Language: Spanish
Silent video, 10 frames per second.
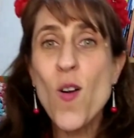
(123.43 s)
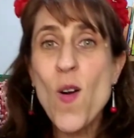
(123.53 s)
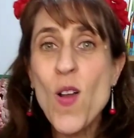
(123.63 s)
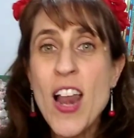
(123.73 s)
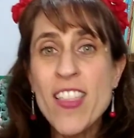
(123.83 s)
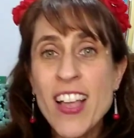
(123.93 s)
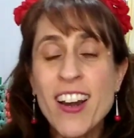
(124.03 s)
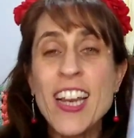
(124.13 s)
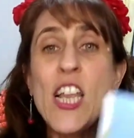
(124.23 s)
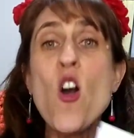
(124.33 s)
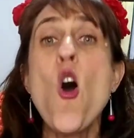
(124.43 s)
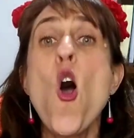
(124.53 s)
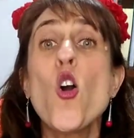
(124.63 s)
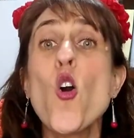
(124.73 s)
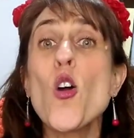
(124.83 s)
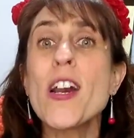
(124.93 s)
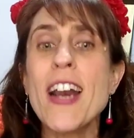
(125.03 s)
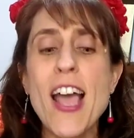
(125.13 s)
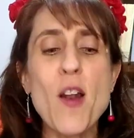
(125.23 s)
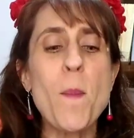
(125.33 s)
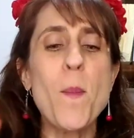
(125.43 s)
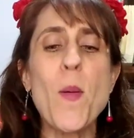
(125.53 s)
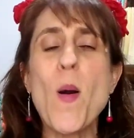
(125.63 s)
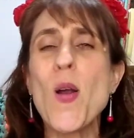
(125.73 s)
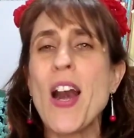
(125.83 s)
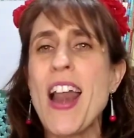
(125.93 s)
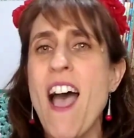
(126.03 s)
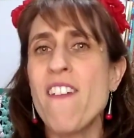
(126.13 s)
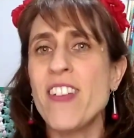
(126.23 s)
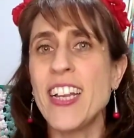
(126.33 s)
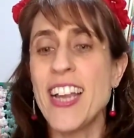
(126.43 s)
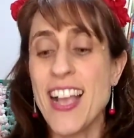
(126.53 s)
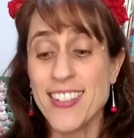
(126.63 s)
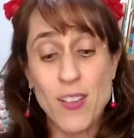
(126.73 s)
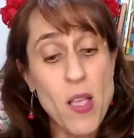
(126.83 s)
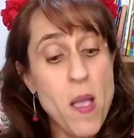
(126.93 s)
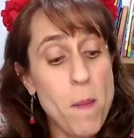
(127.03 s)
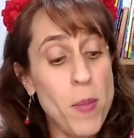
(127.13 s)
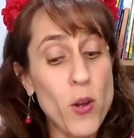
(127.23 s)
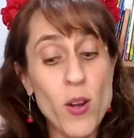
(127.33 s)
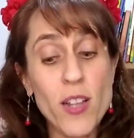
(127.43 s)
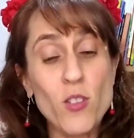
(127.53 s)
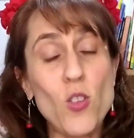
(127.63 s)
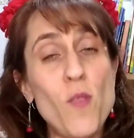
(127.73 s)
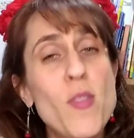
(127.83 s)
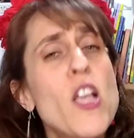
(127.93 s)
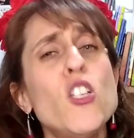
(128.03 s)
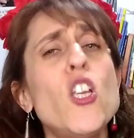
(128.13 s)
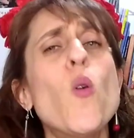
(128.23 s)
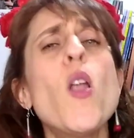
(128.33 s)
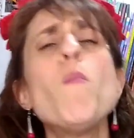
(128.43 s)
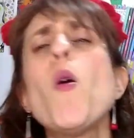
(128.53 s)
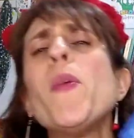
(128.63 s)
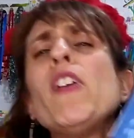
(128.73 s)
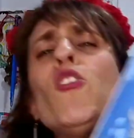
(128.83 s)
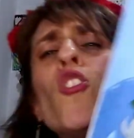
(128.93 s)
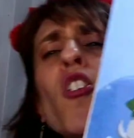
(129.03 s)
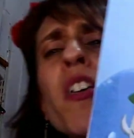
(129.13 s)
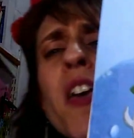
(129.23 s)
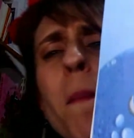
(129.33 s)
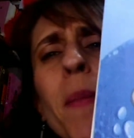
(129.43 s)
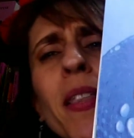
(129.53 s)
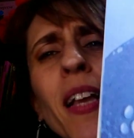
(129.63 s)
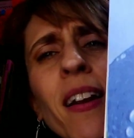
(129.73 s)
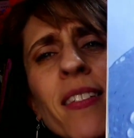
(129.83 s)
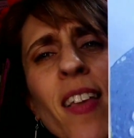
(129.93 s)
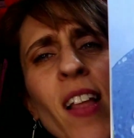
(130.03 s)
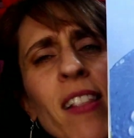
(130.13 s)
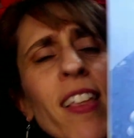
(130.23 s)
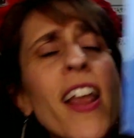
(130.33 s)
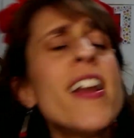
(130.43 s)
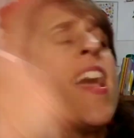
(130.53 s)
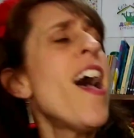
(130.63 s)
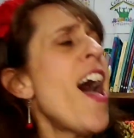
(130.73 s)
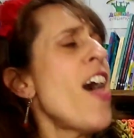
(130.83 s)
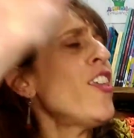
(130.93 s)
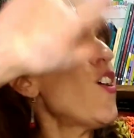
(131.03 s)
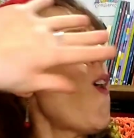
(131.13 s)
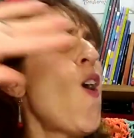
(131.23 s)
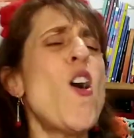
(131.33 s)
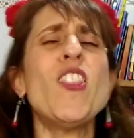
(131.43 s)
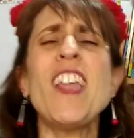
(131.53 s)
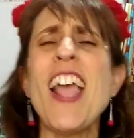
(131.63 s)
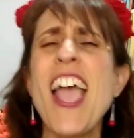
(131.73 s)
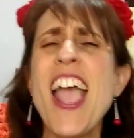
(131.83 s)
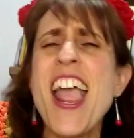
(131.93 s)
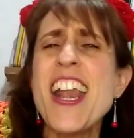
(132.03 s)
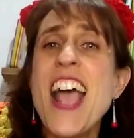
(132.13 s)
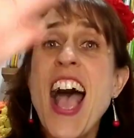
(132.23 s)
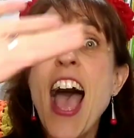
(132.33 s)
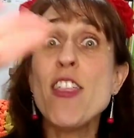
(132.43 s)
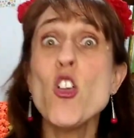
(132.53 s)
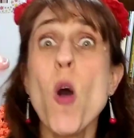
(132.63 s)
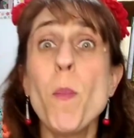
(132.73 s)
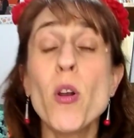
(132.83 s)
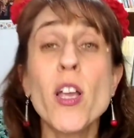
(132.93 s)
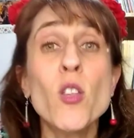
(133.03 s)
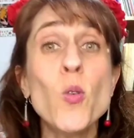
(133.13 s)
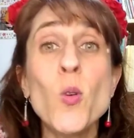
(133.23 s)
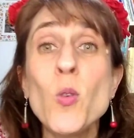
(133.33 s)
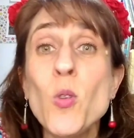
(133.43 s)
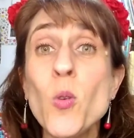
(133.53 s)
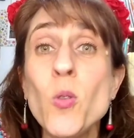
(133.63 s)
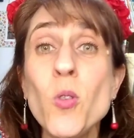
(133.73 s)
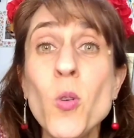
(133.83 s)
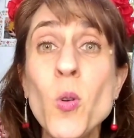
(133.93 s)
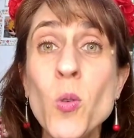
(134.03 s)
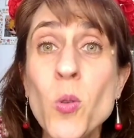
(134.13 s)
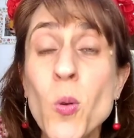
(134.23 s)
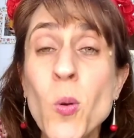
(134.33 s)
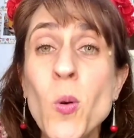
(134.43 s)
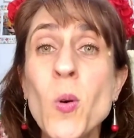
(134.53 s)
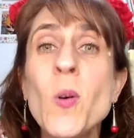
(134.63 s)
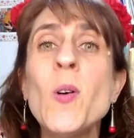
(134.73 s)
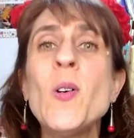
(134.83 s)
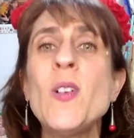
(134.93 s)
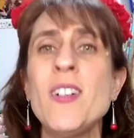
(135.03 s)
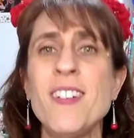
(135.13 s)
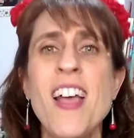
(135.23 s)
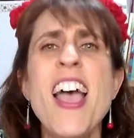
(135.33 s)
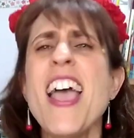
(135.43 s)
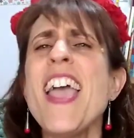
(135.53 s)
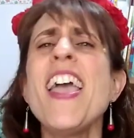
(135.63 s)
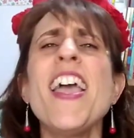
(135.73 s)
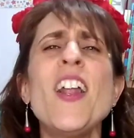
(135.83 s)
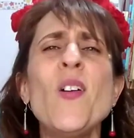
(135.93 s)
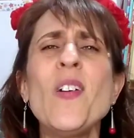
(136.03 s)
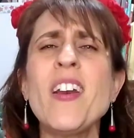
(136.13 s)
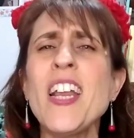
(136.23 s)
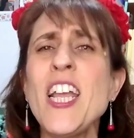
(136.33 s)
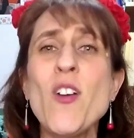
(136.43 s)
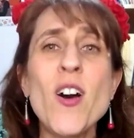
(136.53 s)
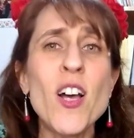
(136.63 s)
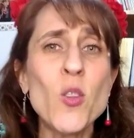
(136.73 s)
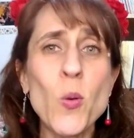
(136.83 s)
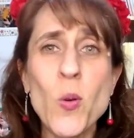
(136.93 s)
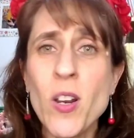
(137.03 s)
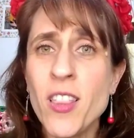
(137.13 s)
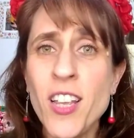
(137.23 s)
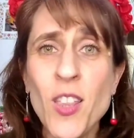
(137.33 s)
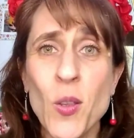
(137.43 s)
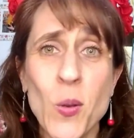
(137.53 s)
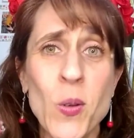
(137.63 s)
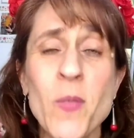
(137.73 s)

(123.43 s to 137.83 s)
cola de río correr por las vías. Pero en eso llegó el momento de despedirse del tren. Adiós, tren, adiós porque turuntun, turuntun. era un río aturdido.